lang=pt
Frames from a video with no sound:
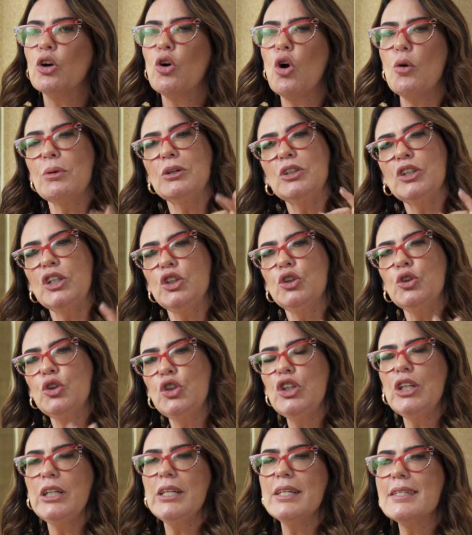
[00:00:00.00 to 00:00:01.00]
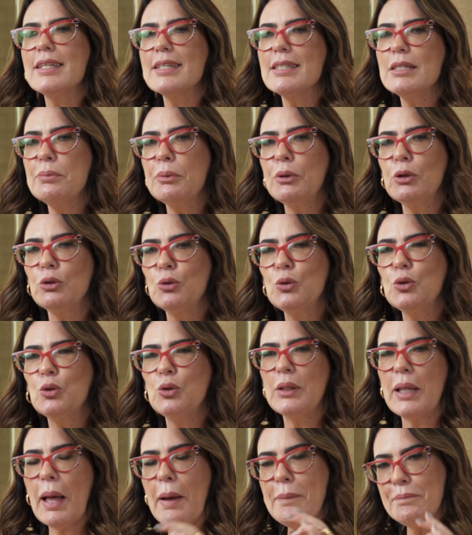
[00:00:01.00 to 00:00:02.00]
como a gente utiliza esse
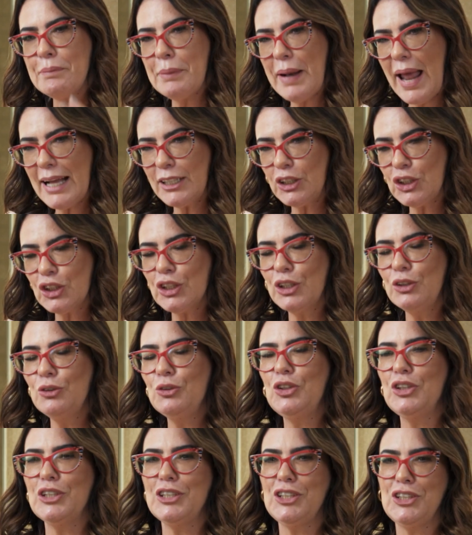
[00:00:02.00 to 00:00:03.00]
produto na prática no dia a